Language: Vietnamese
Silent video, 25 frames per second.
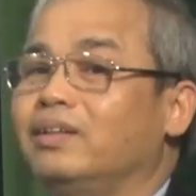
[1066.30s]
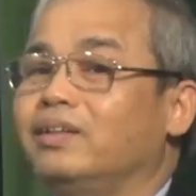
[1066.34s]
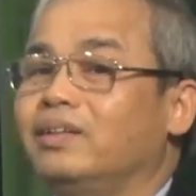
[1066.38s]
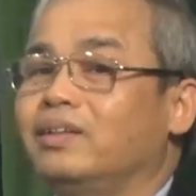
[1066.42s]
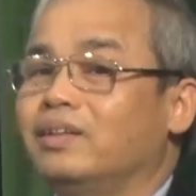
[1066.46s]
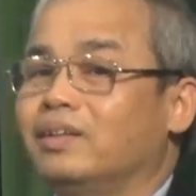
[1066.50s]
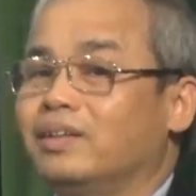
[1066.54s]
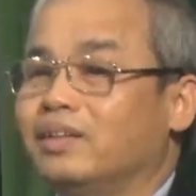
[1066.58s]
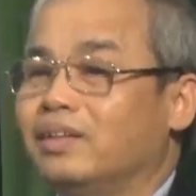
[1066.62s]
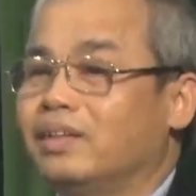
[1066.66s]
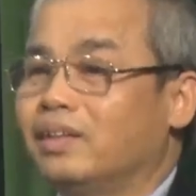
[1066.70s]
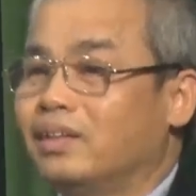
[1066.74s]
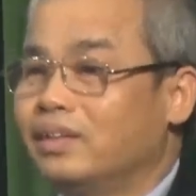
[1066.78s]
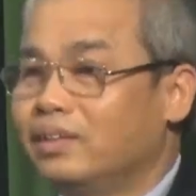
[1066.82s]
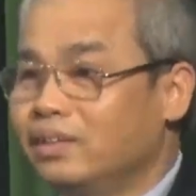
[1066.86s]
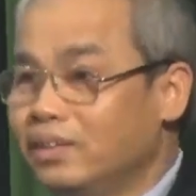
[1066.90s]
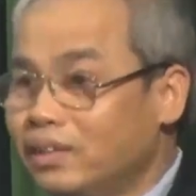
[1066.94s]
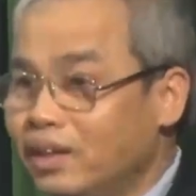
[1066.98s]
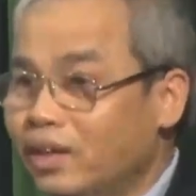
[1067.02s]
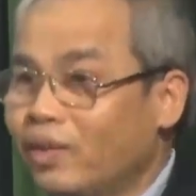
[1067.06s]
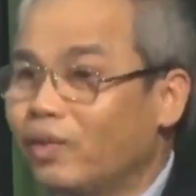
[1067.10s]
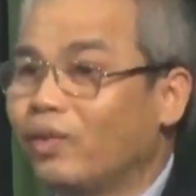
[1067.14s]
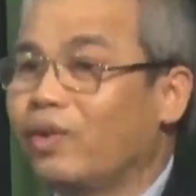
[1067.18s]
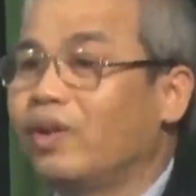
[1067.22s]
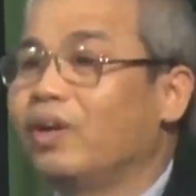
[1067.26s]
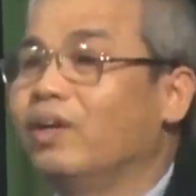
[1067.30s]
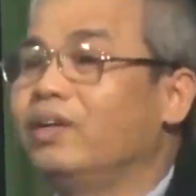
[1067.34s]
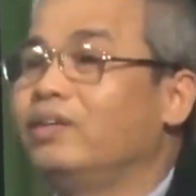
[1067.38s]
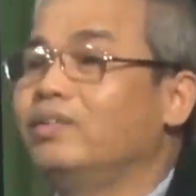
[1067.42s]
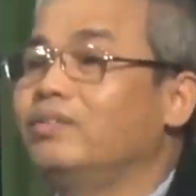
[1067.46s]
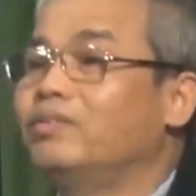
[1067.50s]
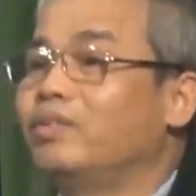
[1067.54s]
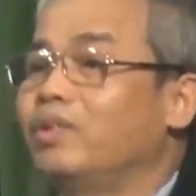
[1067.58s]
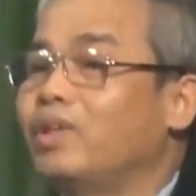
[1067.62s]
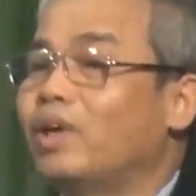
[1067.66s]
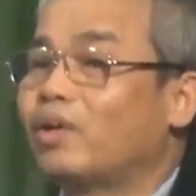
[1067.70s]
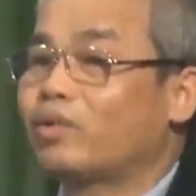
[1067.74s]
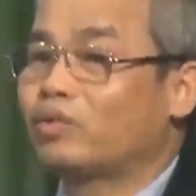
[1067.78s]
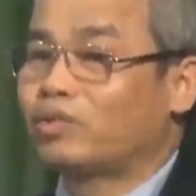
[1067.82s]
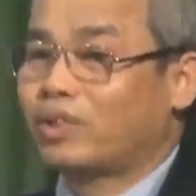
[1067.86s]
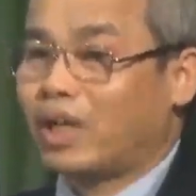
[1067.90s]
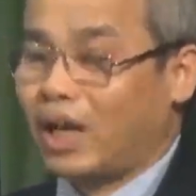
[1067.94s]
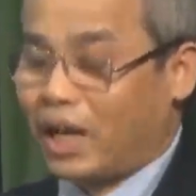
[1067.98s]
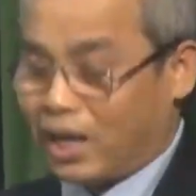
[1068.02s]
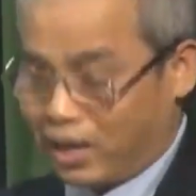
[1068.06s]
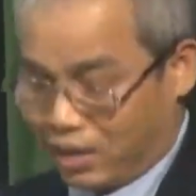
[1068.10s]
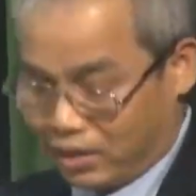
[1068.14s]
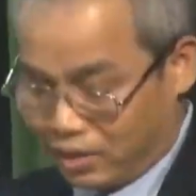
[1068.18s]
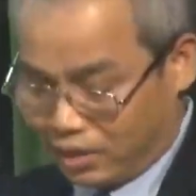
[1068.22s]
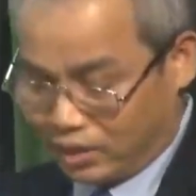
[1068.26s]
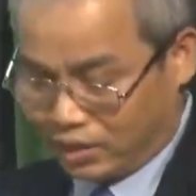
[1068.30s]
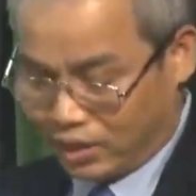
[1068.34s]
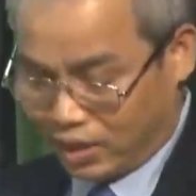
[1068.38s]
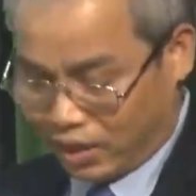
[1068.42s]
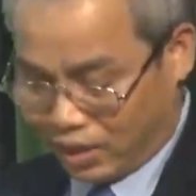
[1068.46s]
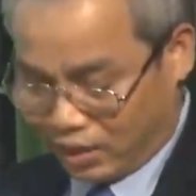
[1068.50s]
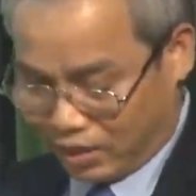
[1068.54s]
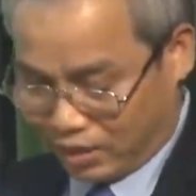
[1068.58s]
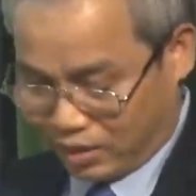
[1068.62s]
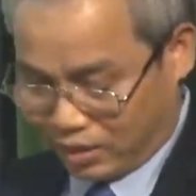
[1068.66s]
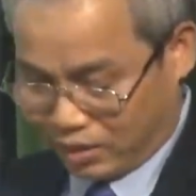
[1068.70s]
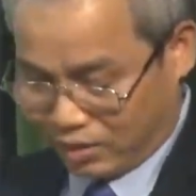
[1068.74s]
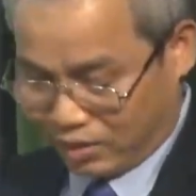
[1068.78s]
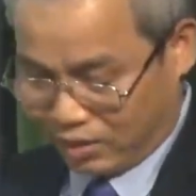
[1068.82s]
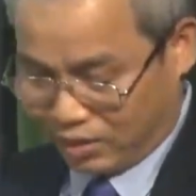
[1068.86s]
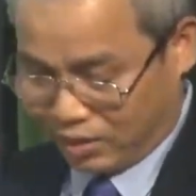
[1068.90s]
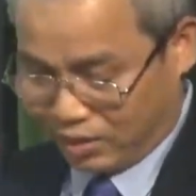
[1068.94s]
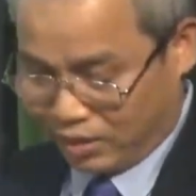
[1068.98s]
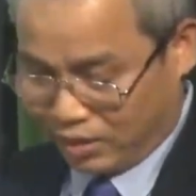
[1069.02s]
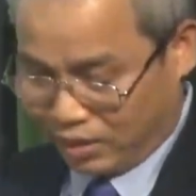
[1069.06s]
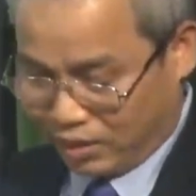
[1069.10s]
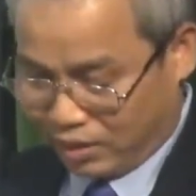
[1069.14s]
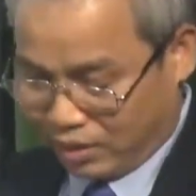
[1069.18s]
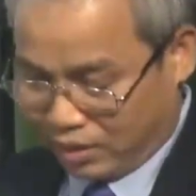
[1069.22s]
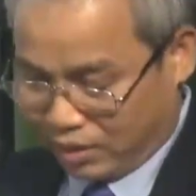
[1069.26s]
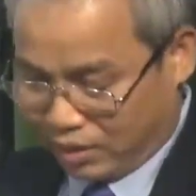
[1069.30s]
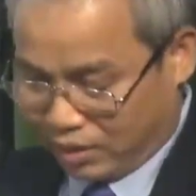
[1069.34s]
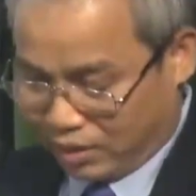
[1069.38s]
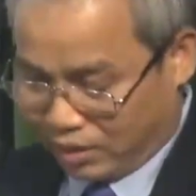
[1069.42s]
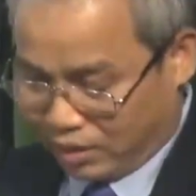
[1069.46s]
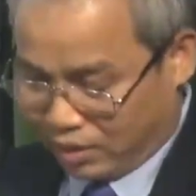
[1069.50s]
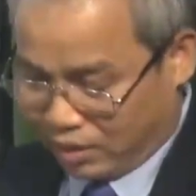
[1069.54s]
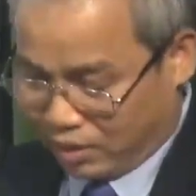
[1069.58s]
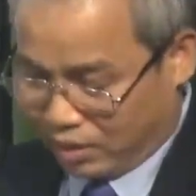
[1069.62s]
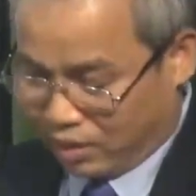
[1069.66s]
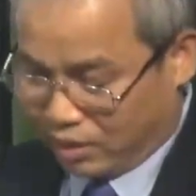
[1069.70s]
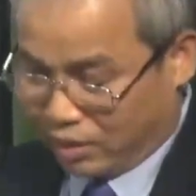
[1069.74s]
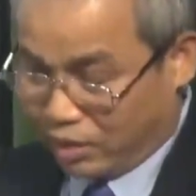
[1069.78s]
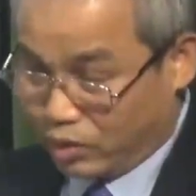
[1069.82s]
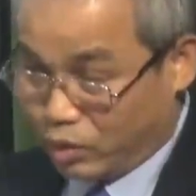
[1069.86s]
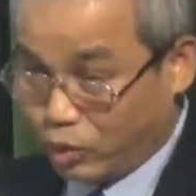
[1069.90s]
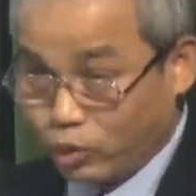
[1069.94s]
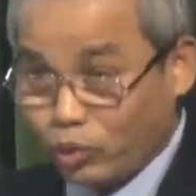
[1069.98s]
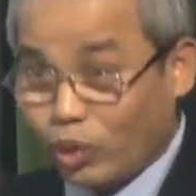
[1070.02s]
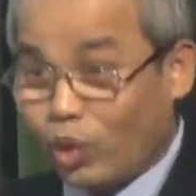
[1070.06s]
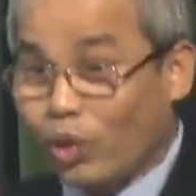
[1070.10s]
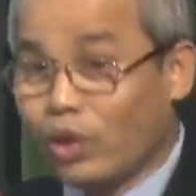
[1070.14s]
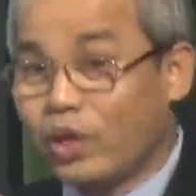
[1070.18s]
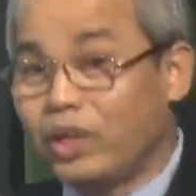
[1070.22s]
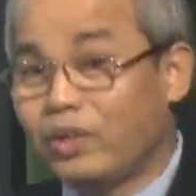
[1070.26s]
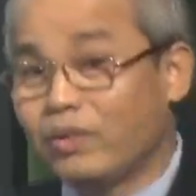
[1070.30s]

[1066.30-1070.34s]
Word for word: đến xuân về, những người làm báo tỉnh Hà Nam lại có dịp về với cán bộ,